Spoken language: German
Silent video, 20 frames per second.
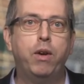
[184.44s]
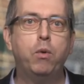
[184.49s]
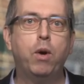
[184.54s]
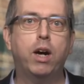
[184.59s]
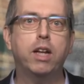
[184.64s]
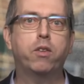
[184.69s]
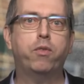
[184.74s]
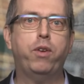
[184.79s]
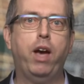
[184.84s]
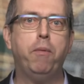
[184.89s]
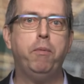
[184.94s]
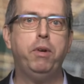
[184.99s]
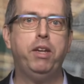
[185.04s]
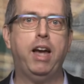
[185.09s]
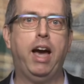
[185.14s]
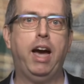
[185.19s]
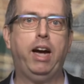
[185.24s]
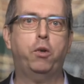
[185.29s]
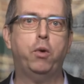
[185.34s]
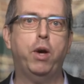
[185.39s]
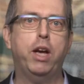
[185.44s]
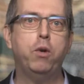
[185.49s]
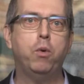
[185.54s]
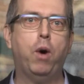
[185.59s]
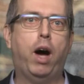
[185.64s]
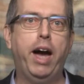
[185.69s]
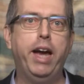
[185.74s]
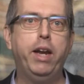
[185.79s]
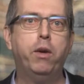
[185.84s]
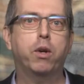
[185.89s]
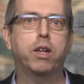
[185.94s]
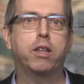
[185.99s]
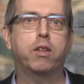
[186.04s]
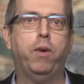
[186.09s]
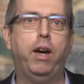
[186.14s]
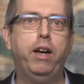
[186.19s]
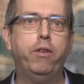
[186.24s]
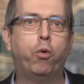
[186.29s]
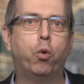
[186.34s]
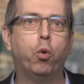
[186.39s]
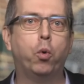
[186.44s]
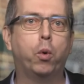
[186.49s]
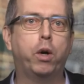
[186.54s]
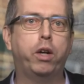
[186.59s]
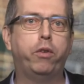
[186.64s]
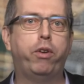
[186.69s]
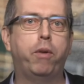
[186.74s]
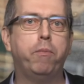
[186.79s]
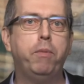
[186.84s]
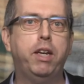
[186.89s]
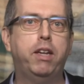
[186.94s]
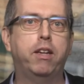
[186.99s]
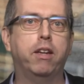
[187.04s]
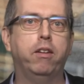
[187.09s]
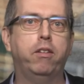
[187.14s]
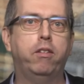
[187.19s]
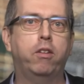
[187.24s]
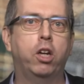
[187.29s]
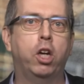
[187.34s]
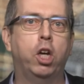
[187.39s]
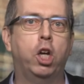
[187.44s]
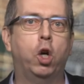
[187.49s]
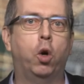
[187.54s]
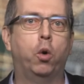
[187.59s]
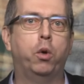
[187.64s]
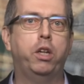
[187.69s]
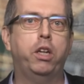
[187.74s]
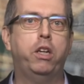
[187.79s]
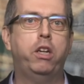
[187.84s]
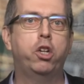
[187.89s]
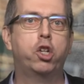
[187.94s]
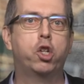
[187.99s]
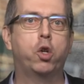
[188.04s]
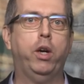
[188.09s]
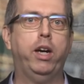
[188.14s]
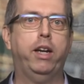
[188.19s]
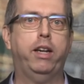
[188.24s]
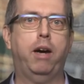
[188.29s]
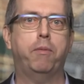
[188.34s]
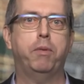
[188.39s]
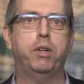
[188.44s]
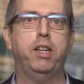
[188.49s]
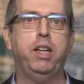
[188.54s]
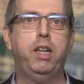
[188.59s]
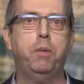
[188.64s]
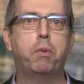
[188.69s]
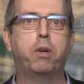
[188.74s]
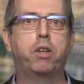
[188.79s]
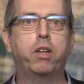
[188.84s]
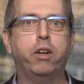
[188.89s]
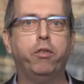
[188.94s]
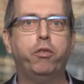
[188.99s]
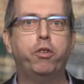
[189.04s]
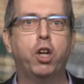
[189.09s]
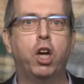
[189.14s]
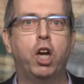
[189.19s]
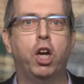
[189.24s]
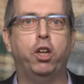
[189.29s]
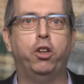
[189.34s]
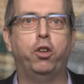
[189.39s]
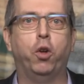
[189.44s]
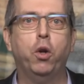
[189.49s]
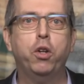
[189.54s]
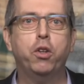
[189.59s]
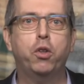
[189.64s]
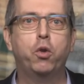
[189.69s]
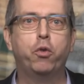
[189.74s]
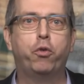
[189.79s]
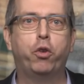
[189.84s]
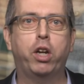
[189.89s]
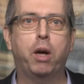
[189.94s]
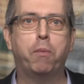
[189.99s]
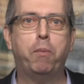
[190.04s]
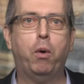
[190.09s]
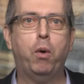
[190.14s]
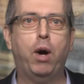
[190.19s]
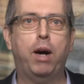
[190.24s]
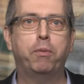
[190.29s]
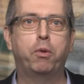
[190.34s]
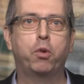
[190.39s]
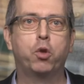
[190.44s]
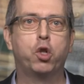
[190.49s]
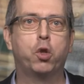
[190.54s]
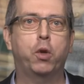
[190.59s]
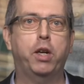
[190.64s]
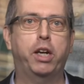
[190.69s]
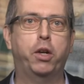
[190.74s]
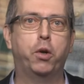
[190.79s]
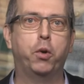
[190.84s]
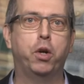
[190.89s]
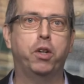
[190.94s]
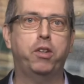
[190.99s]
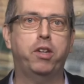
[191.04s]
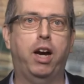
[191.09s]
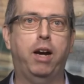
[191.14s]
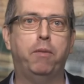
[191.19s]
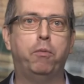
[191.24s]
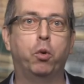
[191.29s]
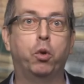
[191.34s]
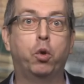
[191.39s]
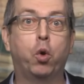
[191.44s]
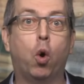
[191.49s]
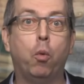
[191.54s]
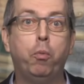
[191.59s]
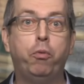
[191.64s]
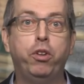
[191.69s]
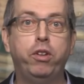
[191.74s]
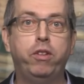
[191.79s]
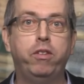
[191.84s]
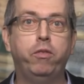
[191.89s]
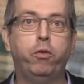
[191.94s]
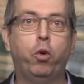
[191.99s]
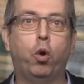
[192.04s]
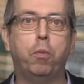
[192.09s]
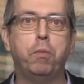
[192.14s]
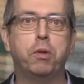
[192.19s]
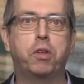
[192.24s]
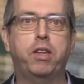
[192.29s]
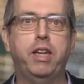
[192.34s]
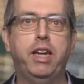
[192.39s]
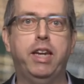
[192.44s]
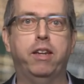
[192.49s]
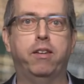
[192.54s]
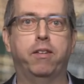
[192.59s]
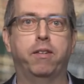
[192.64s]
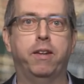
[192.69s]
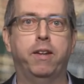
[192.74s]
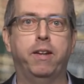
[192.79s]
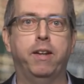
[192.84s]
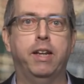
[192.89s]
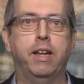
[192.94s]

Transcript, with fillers: wenn du als Vermieter aktuell nur ein oder zwei Wohnungen vermietest und dich die Steuer damit nicht betrifft, solltest du von der Bauabzugsteuer gehört haben und grob wissen, worum es geht.